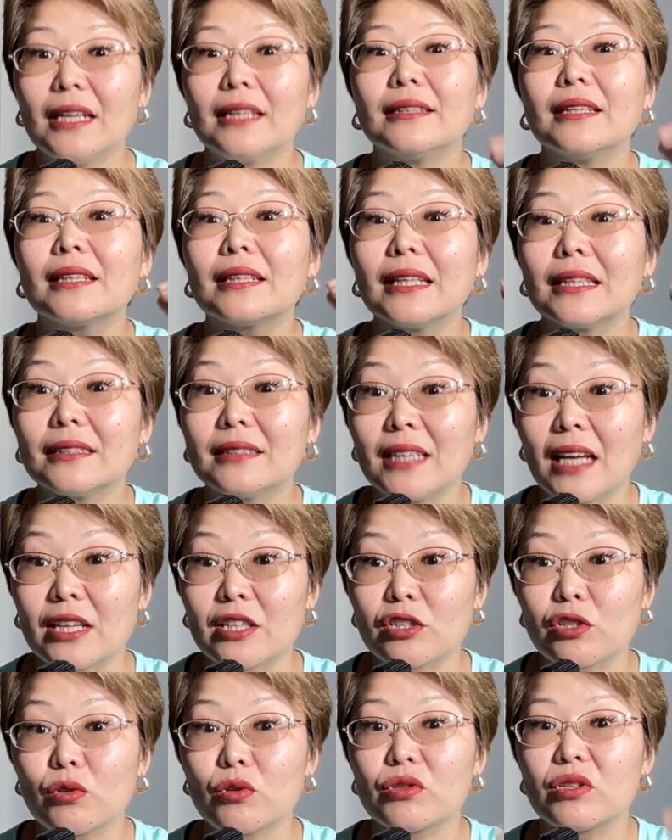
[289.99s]

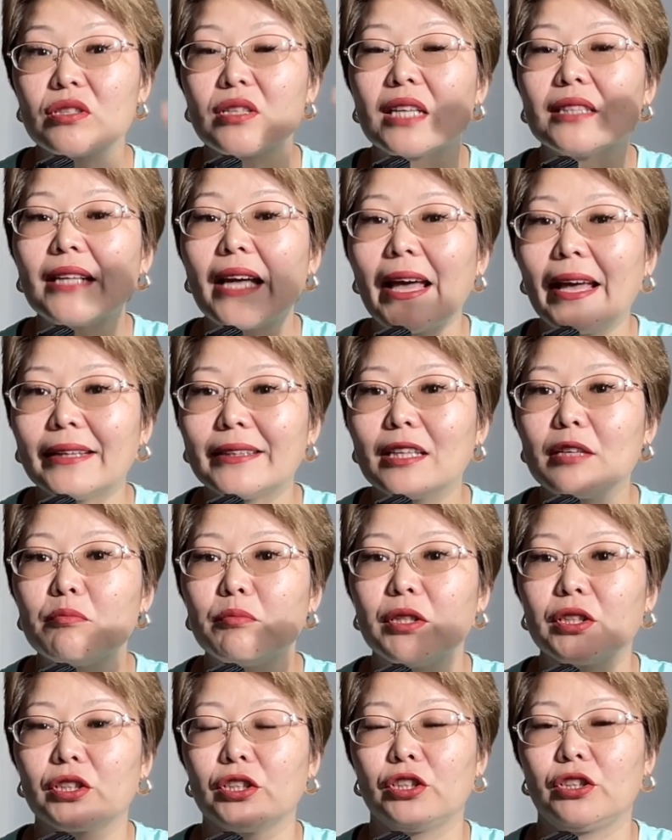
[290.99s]
находящуюся над этой
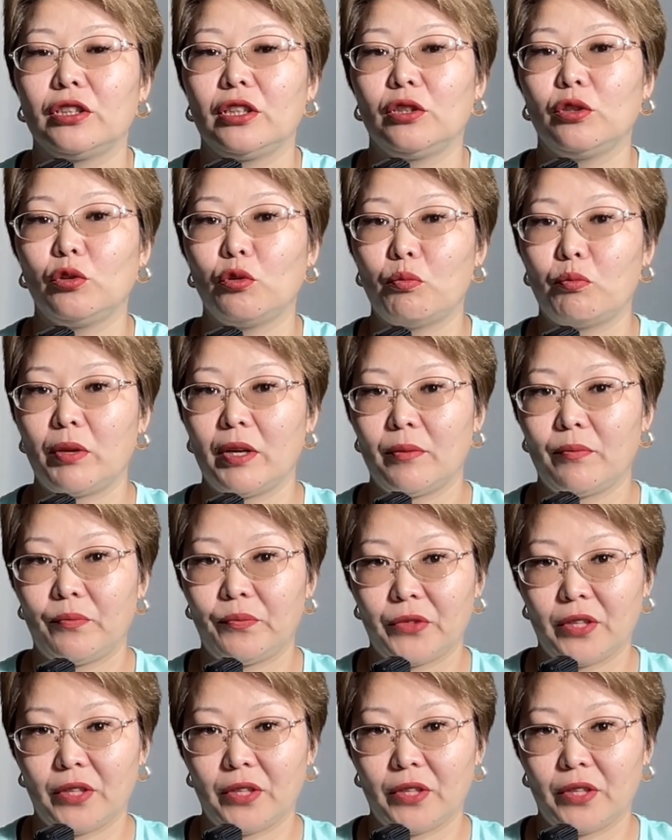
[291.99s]
мышечной группой.